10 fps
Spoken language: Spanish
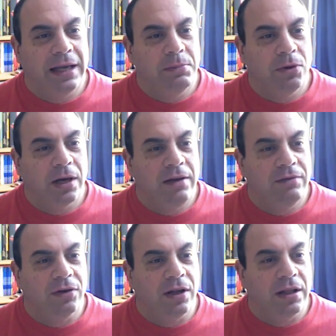Hay poca
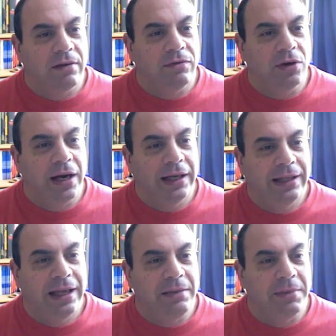info del tránfuga
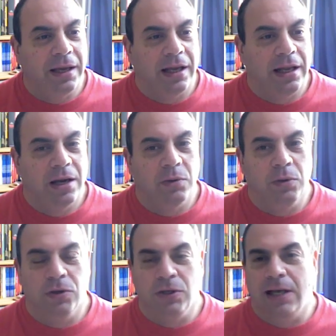este y me genera
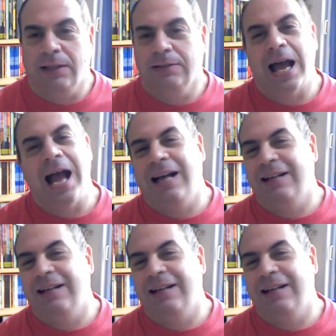curiosidad. nada